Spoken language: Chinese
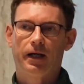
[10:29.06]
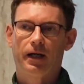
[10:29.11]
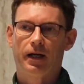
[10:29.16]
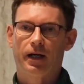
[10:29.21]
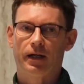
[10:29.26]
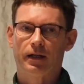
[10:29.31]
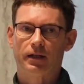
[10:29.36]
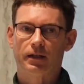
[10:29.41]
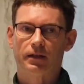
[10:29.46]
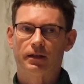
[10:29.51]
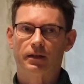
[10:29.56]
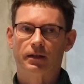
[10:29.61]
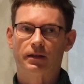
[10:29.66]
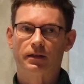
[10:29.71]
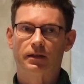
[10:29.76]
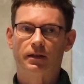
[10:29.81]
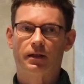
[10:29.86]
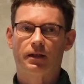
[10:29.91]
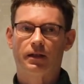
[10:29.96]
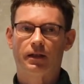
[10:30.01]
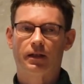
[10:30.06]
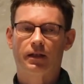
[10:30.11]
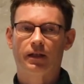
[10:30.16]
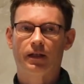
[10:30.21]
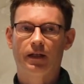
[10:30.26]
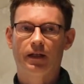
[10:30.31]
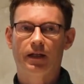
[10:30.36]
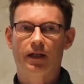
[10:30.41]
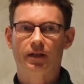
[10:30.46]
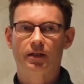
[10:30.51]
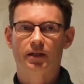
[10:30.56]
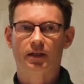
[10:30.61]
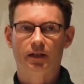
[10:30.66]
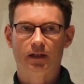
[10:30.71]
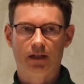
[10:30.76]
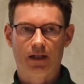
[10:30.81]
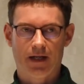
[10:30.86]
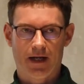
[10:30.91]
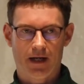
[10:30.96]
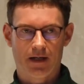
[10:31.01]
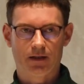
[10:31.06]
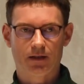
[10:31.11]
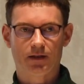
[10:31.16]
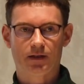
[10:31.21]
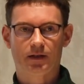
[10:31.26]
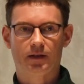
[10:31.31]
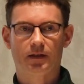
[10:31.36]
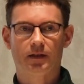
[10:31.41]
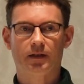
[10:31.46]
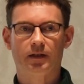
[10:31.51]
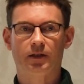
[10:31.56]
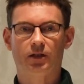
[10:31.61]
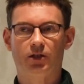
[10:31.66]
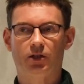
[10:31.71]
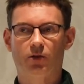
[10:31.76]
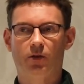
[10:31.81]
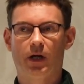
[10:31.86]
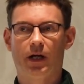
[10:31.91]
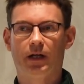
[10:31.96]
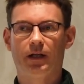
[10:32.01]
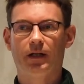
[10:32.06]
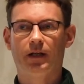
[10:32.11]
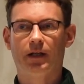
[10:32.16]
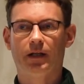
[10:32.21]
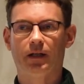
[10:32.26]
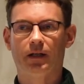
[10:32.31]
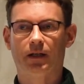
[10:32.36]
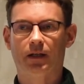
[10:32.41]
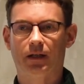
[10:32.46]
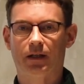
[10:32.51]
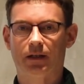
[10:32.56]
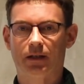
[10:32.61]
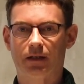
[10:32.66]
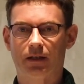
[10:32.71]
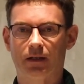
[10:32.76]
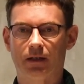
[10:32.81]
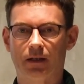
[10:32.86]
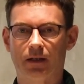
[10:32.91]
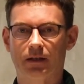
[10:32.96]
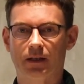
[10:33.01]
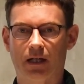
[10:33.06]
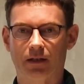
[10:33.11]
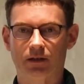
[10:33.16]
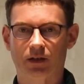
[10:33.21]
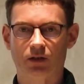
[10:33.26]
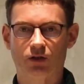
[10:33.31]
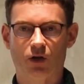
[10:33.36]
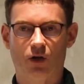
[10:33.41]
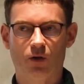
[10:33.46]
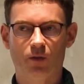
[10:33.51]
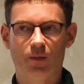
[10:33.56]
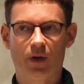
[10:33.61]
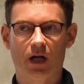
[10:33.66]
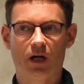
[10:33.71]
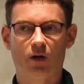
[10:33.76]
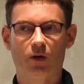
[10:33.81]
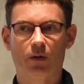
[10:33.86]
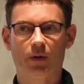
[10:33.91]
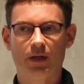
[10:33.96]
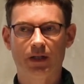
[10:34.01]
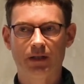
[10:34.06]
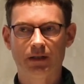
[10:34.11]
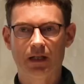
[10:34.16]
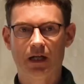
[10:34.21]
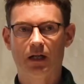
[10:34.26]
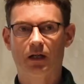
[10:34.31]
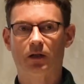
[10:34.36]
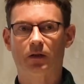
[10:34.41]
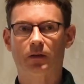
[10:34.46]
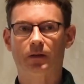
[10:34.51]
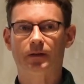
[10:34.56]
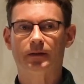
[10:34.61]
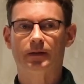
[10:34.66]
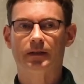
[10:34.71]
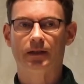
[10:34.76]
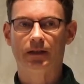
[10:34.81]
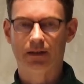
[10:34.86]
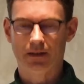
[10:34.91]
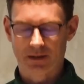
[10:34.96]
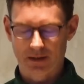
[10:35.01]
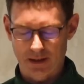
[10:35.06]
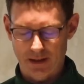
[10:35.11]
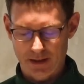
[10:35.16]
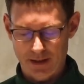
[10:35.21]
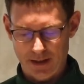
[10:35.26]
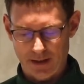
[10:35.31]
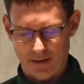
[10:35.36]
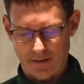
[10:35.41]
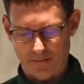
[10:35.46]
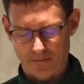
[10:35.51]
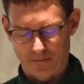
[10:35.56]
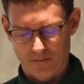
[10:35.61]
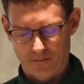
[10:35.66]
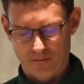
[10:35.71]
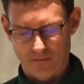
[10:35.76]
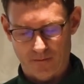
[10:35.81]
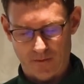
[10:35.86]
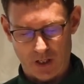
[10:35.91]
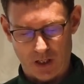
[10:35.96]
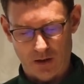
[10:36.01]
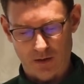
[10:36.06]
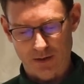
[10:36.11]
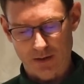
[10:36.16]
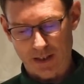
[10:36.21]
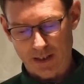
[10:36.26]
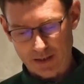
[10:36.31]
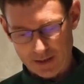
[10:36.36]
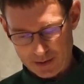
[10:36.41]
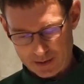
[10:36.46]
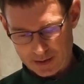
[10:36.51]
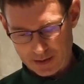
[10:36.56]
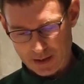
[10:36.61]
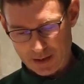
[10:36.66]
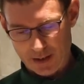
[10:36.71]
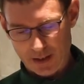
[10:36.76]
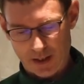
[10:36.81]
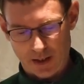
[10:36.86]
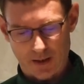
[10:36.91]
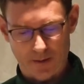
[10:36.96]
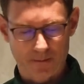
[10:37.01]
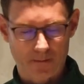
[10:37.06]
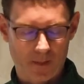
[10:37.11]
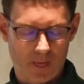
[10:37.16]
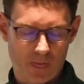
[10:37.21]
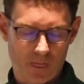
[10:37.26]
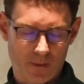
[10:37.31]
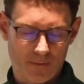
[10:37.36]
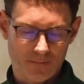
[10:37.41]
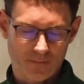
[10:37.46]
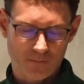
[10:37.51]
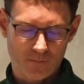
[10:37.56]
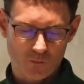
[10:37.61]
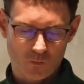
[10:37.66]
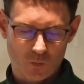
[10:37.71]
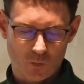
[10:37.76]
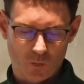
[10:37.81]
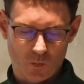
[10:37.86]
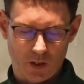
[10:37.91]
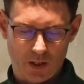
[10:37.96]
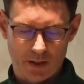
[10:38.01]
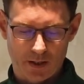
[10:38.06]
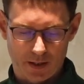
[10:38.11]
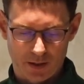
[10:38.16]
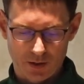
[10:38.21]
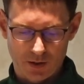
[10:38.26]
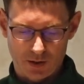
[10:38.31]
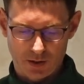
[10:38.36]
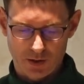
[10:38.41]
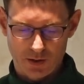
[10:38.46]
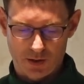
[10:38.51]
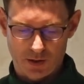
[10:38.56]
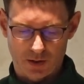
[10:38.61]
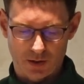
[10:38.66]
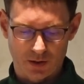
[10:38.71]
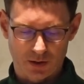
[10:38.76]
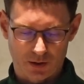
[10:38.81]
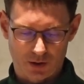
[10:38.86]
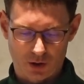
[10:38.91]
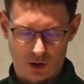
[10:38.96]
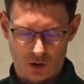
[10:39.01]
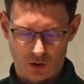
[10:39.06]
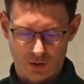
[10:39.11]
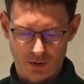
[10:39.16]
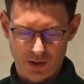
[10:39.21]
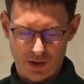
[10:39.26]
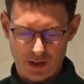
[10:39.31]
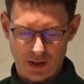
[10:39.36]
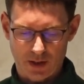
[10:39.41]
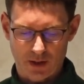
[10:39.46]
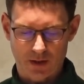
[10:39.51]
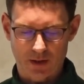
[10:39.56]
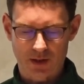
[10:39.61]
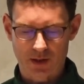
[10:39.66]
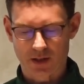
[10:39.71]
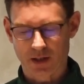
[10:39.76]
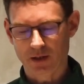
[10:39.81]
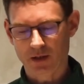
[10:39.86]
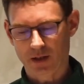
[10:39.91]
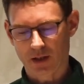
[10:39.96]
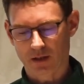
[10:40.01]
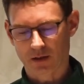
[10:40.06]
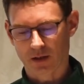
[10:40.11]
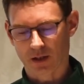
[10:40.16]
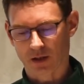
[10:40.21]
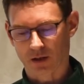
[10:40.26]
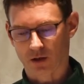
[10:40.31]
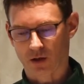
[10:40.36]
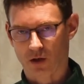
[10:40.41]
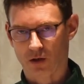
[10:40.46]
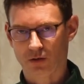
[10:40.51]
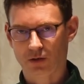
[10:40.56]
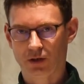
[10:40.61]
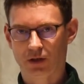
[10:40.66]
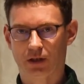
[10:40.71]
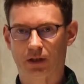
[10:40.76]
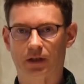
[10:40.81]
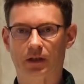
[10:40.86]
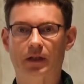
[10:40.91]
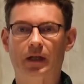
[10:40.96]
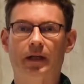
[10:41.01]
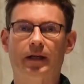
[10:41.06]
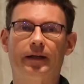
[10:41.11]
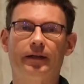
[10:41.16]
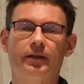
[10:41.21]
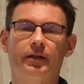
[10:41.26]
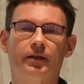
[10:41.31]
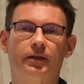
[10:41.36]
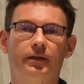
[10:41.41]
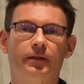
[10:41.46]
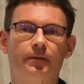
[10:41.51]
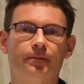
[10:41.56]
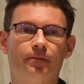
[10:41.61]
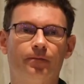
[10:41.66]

啊，应该是两次率领他的同胞回到以色列，然后在以色列也很支持重建圣殿的工程，还有